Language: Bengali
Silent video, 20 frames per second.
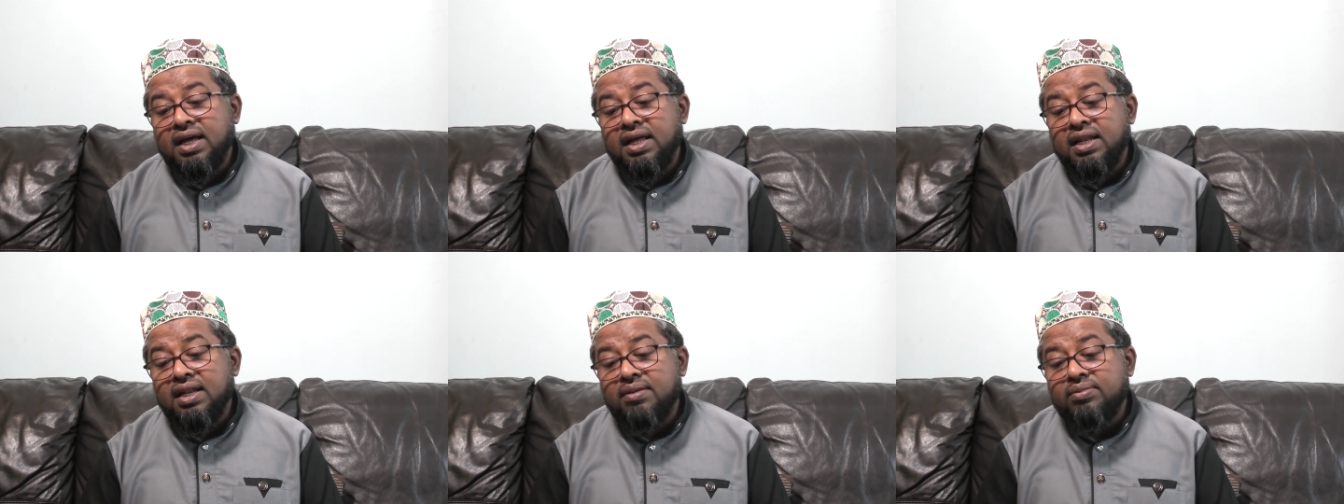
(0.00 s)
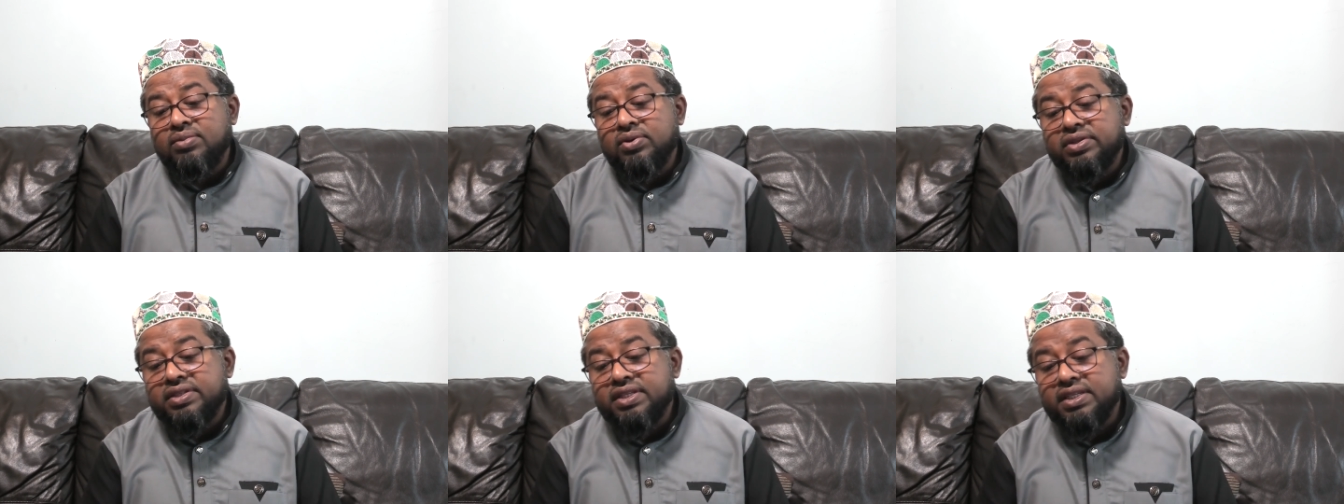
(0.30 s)
আল্লাহ
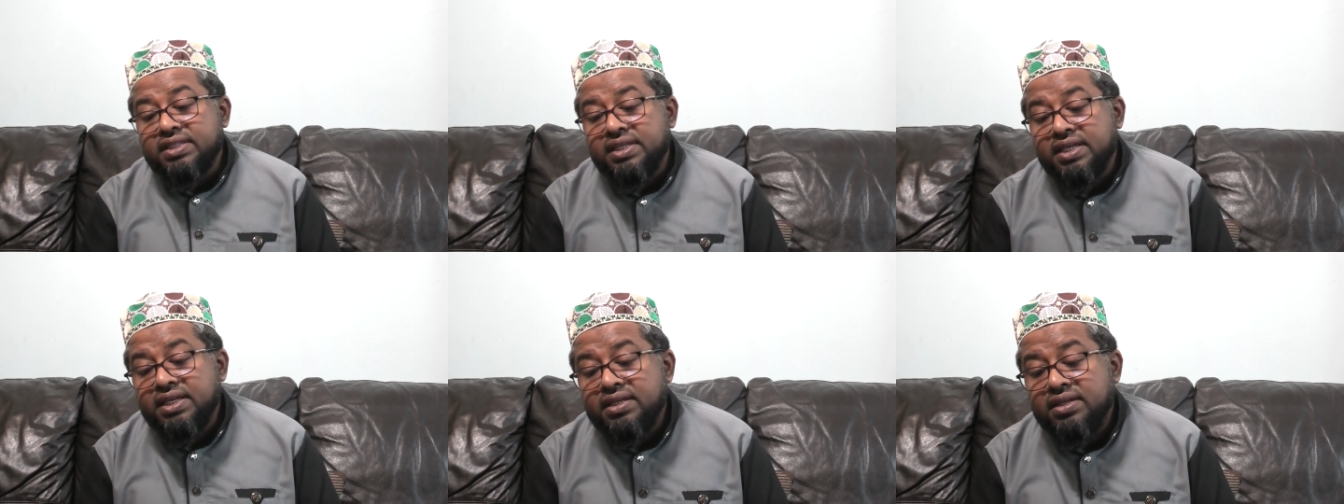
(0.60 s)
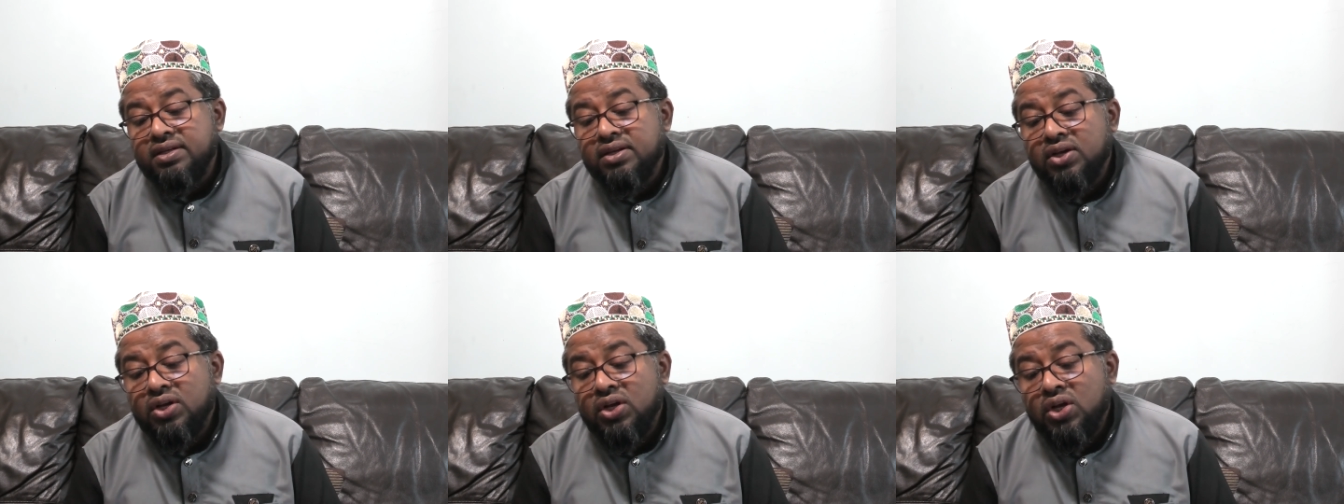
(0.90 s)
বলতেছেন
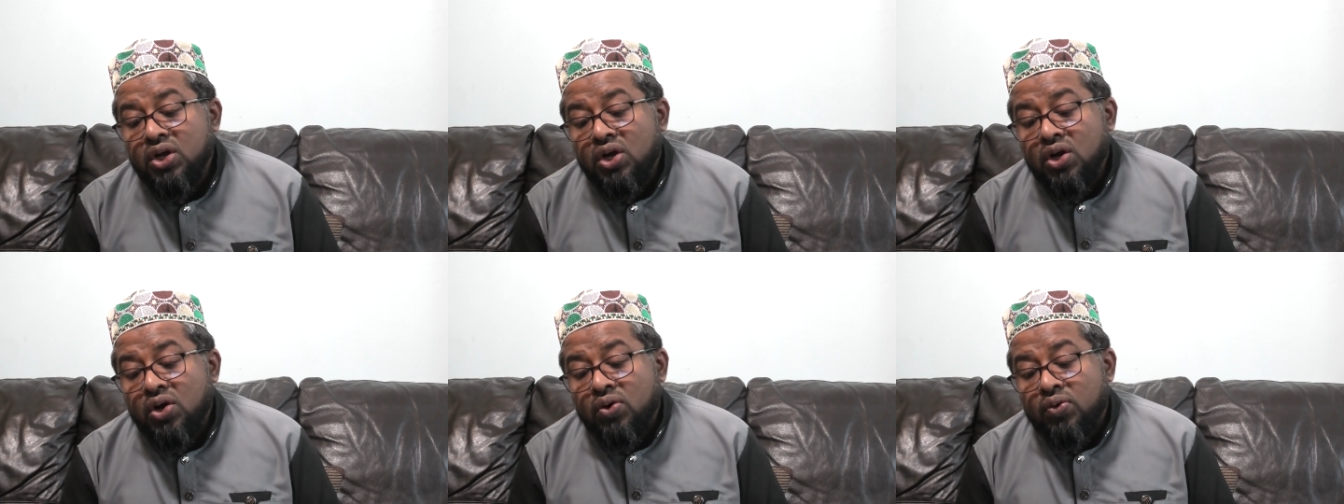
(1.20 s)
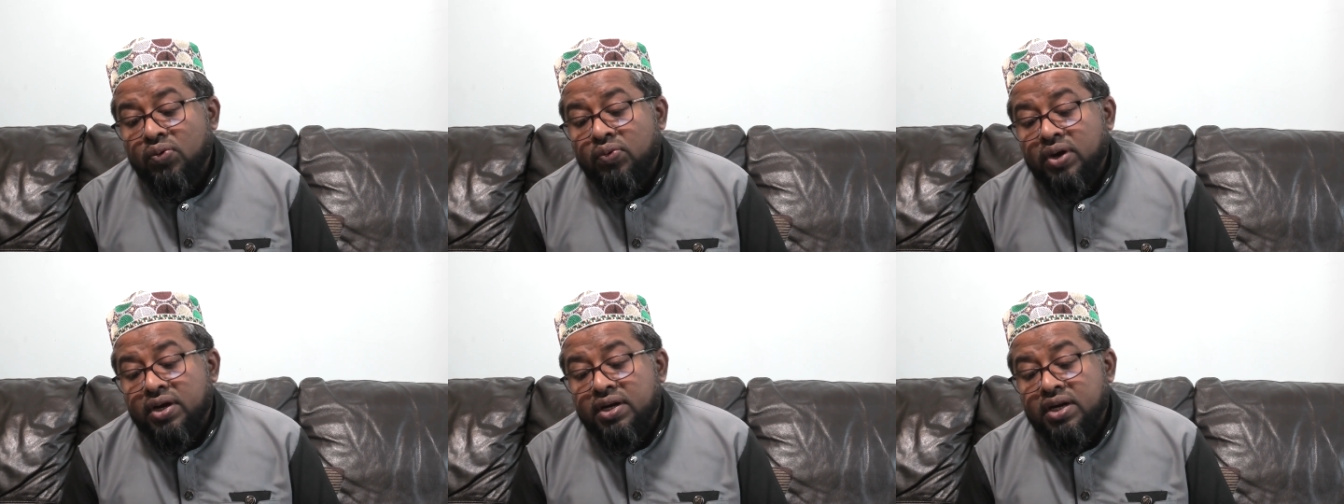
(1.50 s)

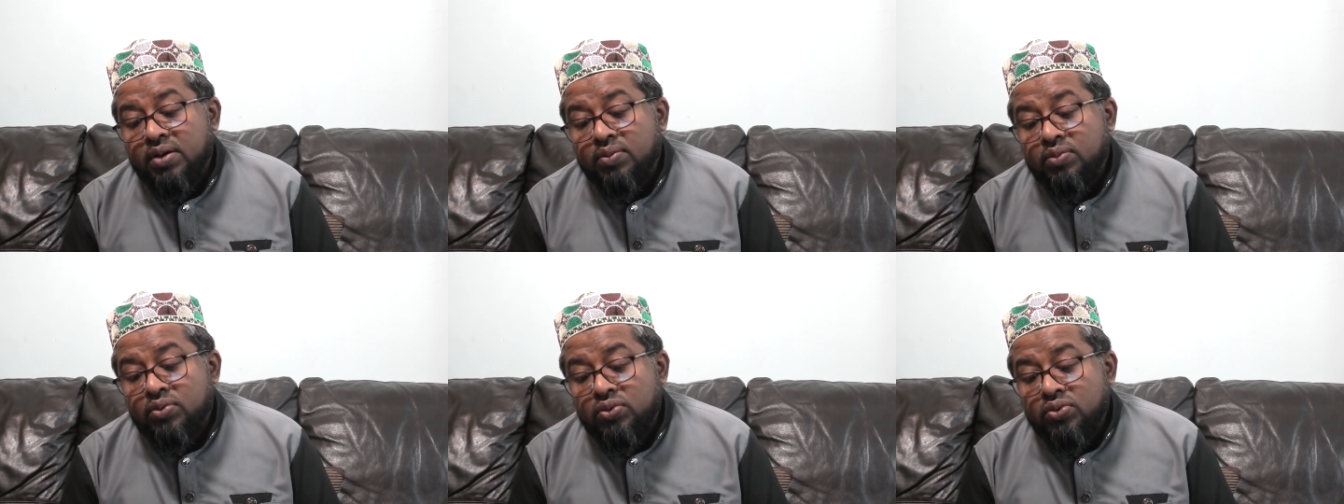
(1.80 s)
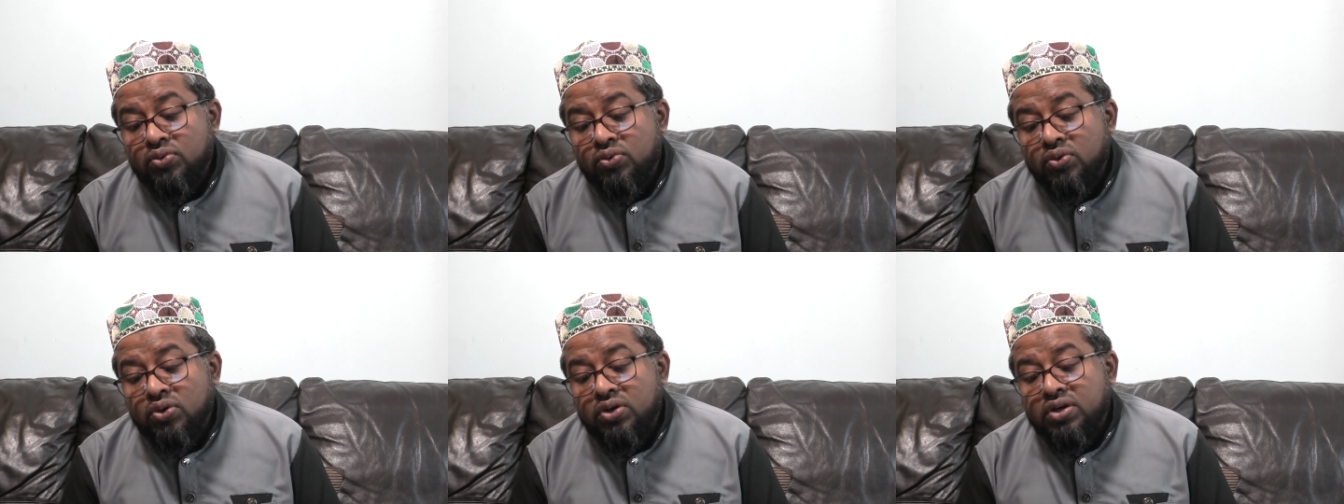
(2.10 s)

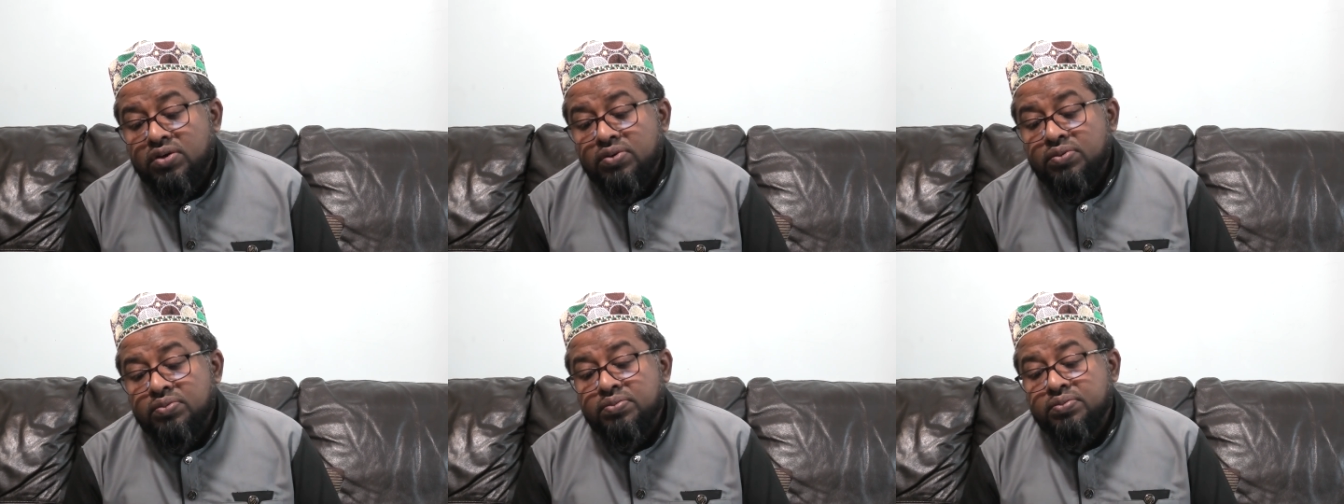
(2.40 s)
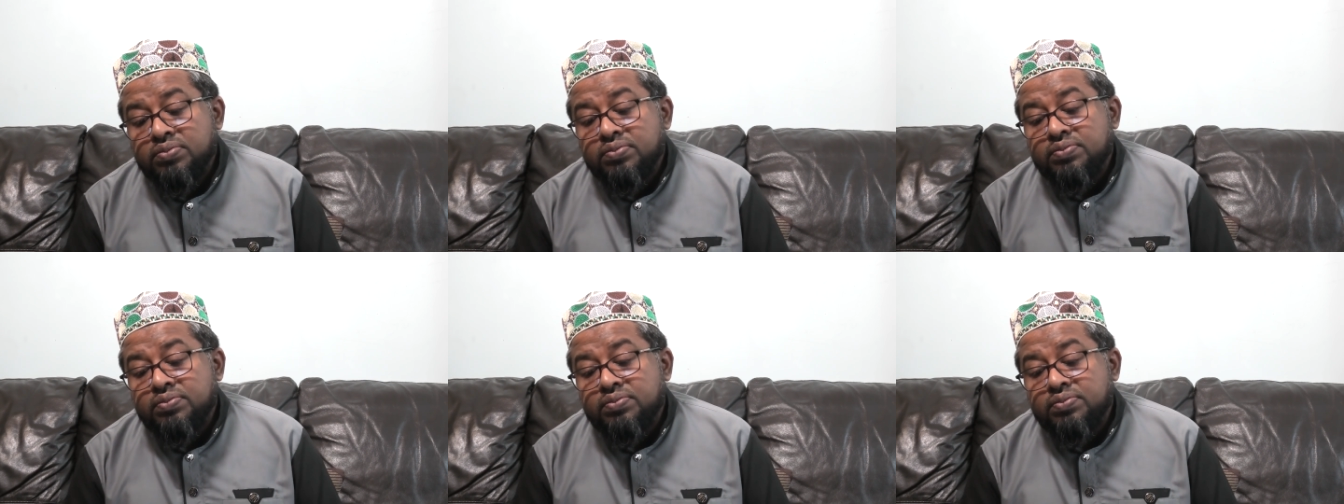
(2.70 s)
ونبلوكم